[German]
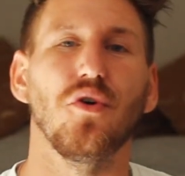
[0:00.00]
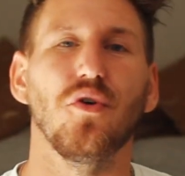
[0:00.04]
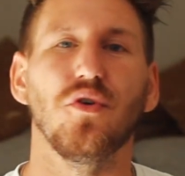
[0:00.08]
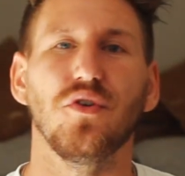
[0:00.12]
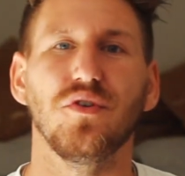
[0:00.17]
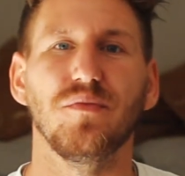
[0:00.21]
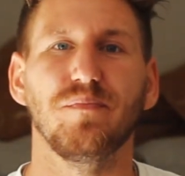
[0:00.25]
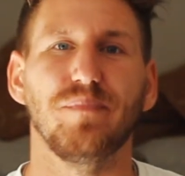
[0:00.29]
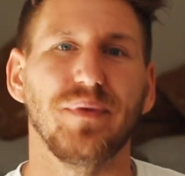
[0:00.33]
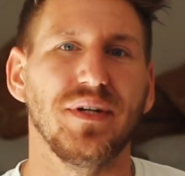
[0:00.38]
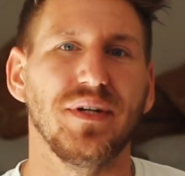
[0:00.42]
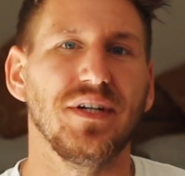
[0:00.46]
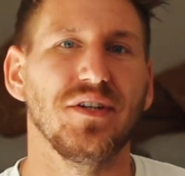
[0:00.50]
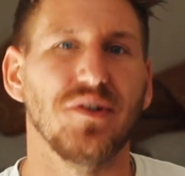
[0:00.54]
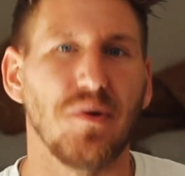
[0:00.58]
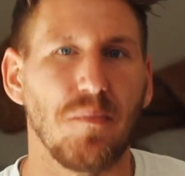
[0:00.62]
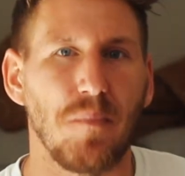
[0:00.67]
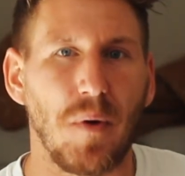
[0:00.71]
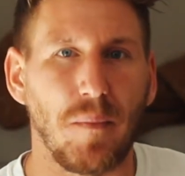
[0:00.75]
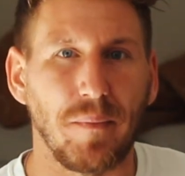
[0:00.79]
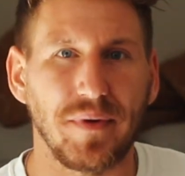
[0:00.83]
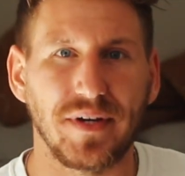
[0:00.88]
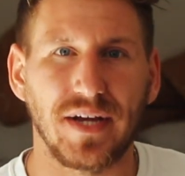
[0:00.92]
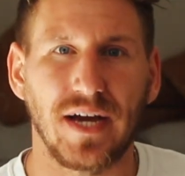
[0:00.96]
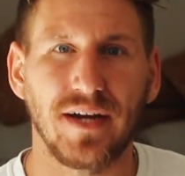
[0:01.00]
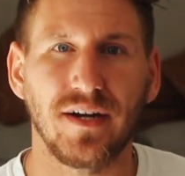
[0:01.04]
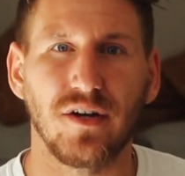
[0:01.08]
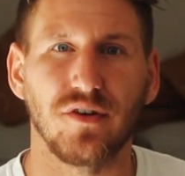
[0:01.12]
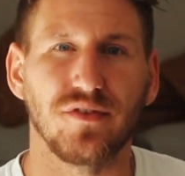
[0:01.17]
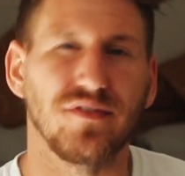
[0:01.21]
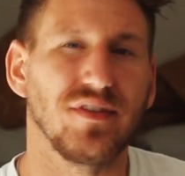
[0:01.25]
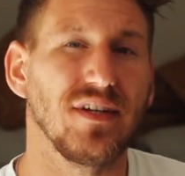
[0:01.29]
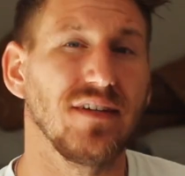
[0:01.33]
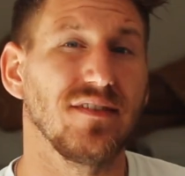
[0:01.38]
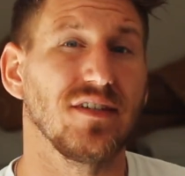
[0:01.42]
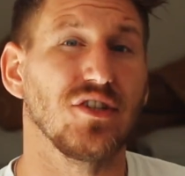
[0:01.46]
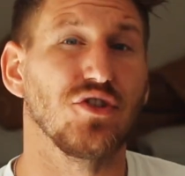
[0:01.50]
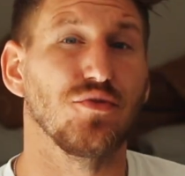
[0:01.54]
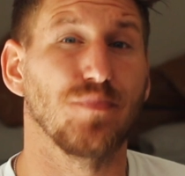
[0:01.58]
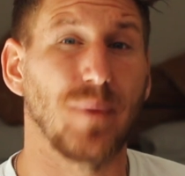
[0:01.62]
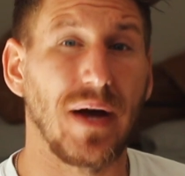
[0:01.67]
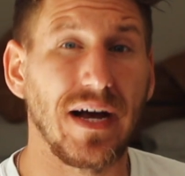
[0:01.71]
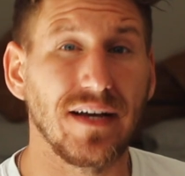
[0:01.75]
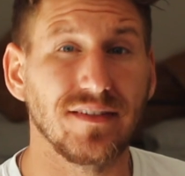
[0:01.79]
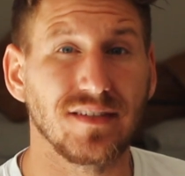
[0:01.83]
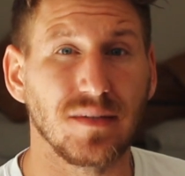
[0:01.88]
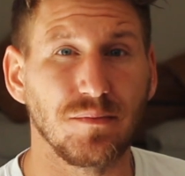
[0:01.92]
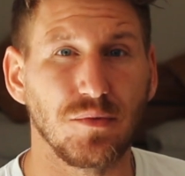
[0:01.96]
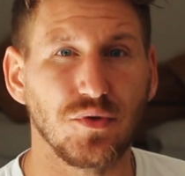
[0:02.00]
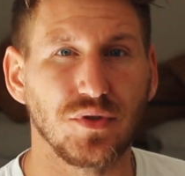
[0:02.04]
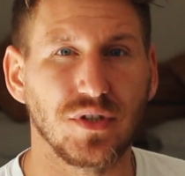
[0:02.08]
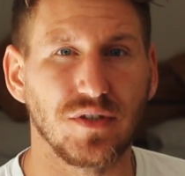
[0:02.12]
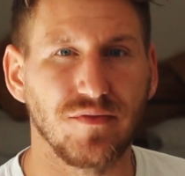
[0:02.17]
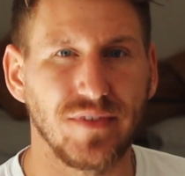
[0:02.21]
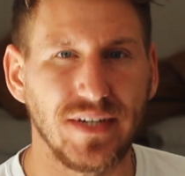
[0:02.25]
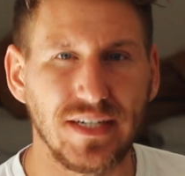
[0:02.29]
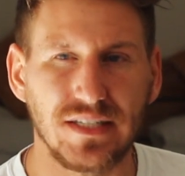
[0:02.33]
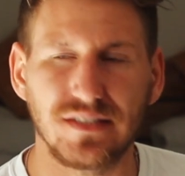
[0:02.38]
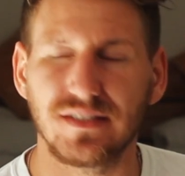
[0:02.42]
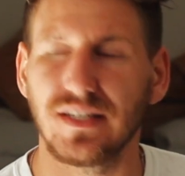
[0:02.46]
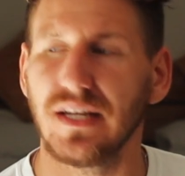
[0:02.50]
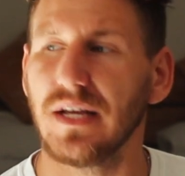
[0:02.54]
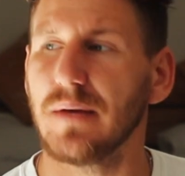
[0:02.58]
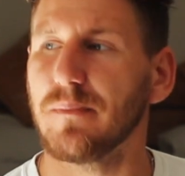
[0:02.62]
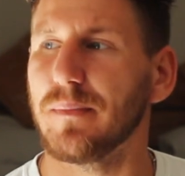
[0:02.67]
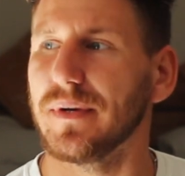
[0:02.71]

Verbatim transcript: und bin momentan auch sehr, sehr sparsam unterwegs.